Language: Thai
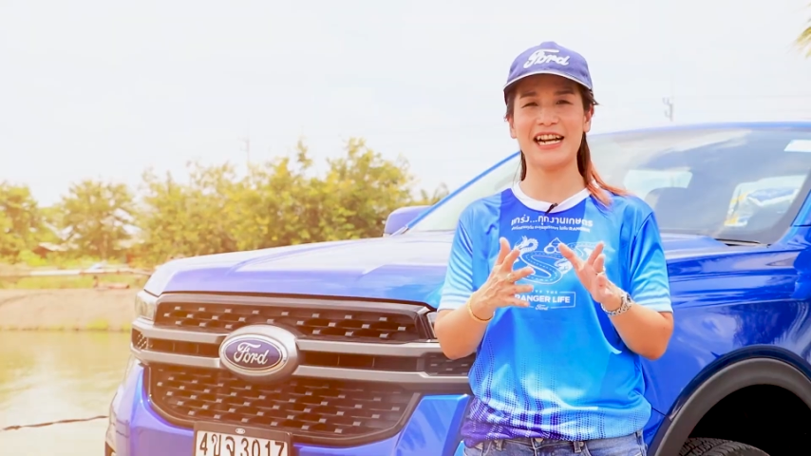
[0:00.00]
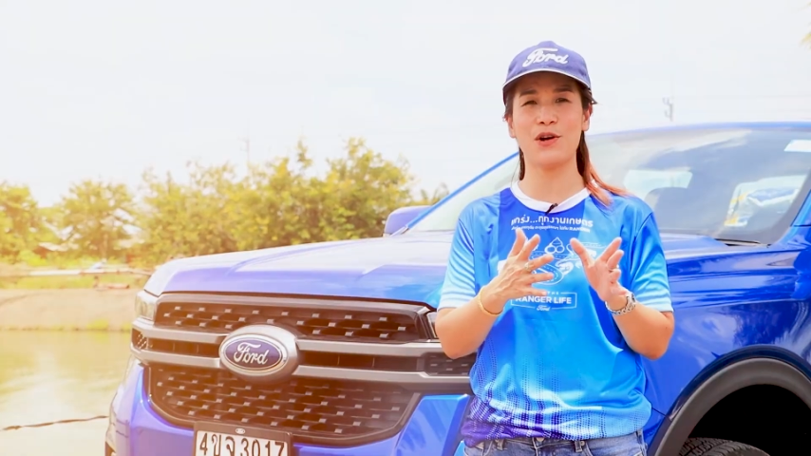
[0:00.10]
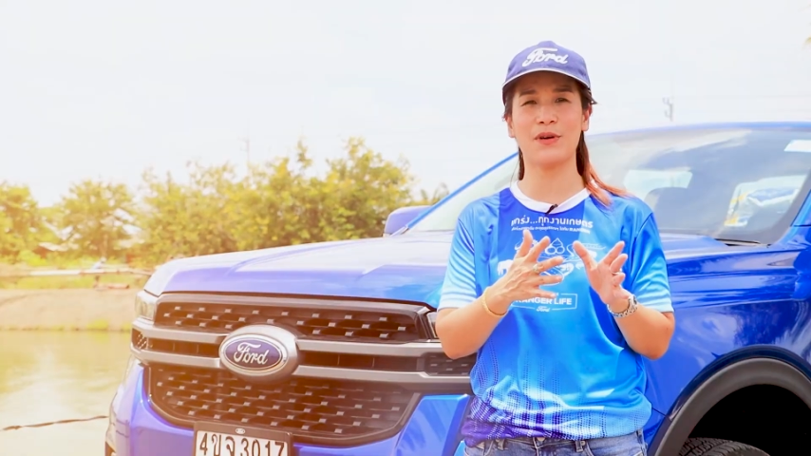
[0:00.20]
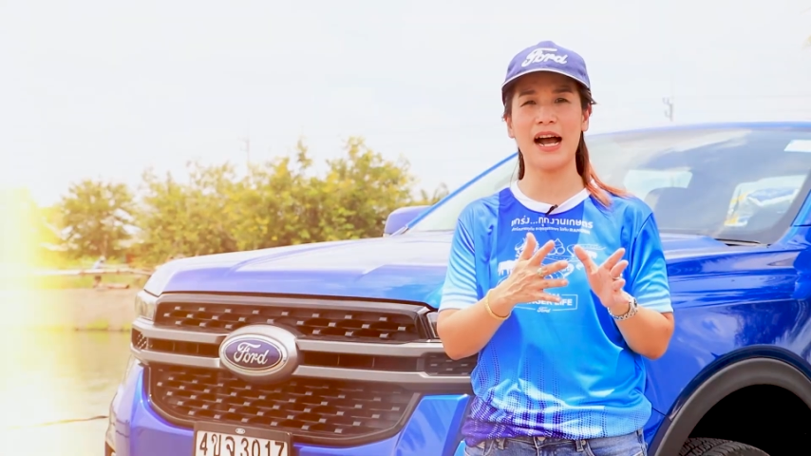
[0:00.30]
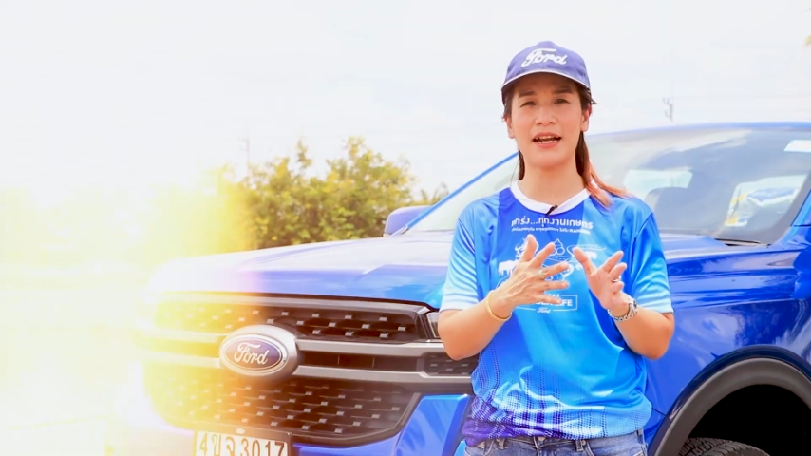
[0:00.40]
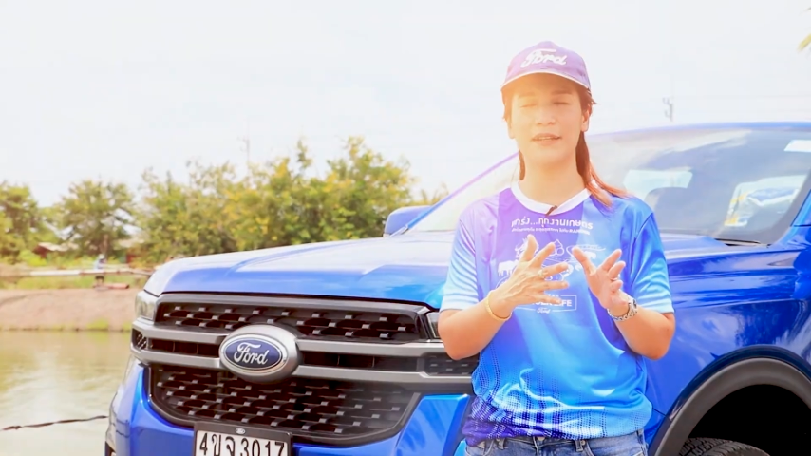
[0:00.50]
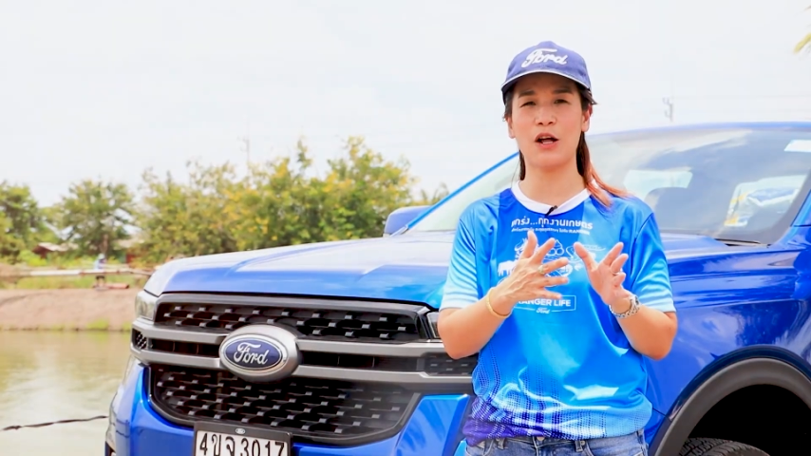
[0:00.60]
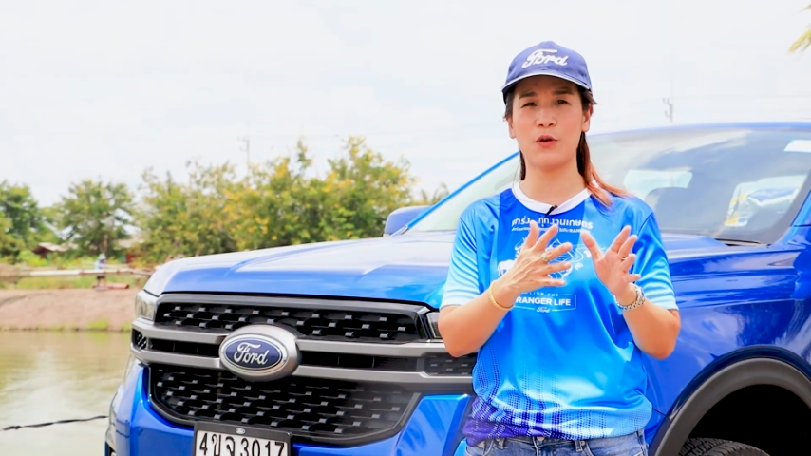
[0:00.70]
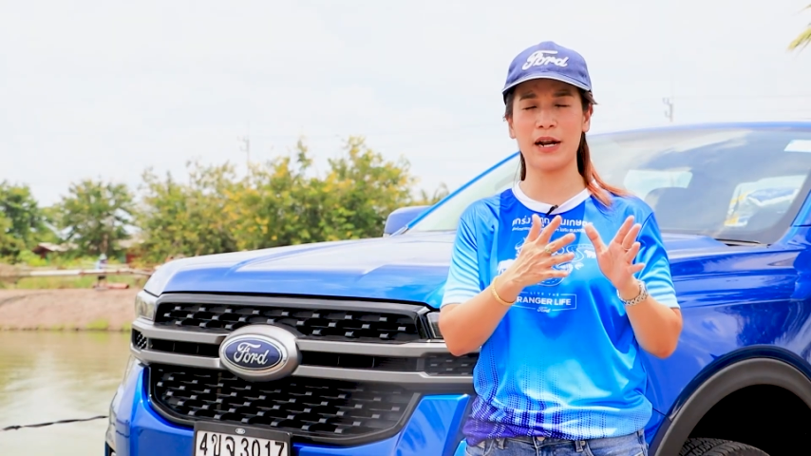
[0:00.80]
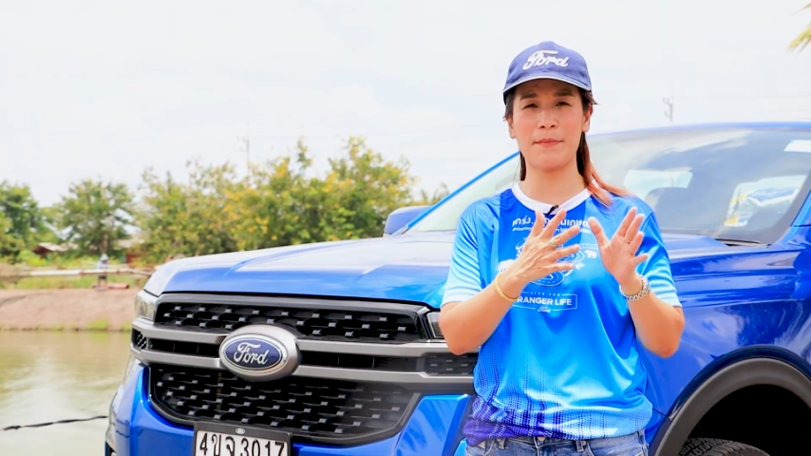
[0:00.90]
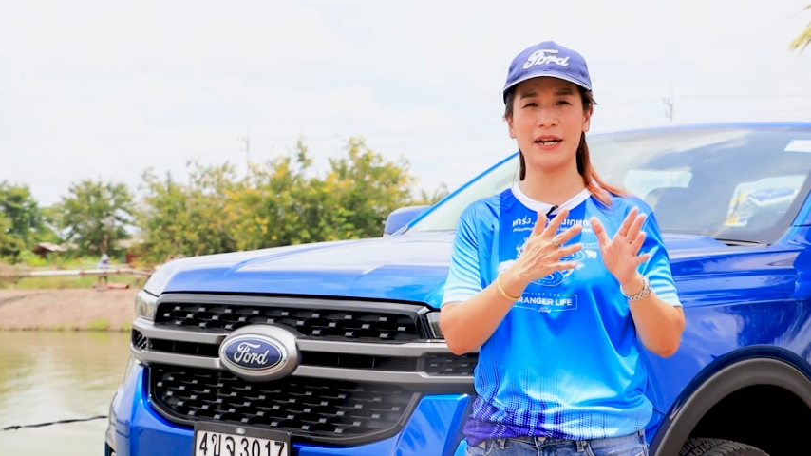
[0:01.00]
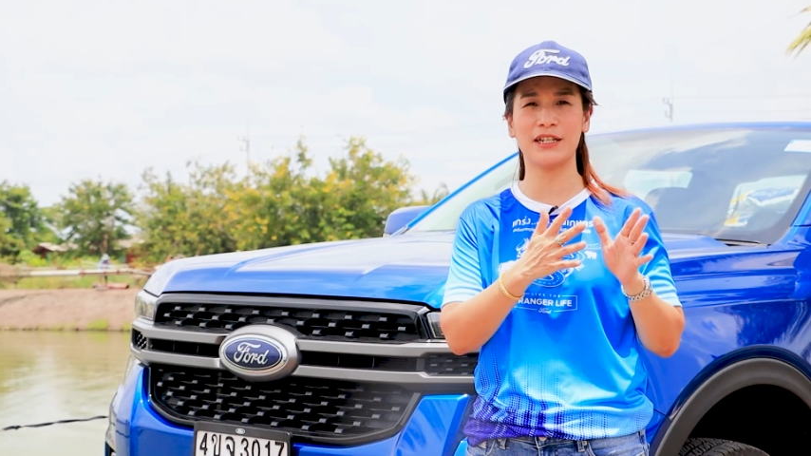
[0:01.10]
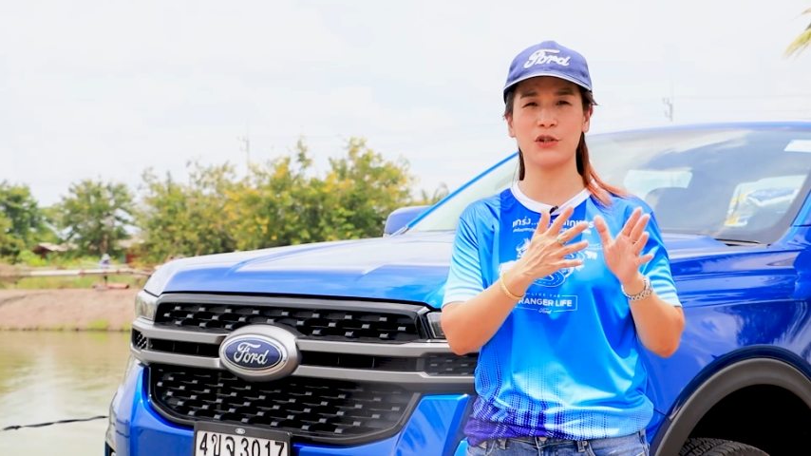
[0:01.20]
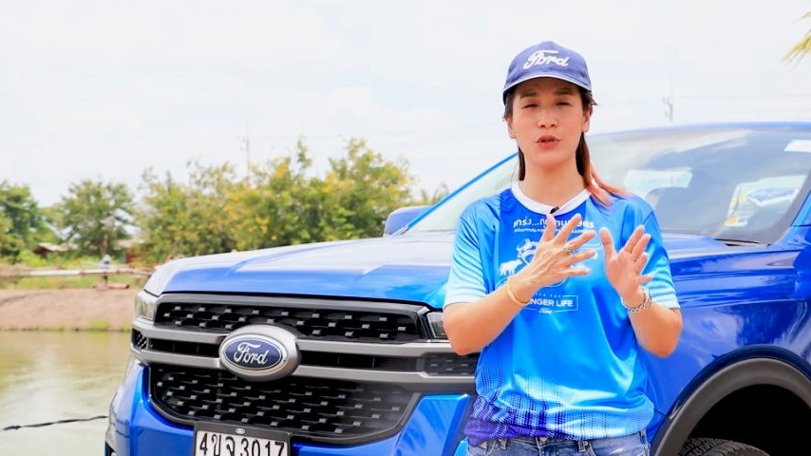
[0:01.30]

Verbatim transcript: ขณะเดียวกันเรานำมาถึง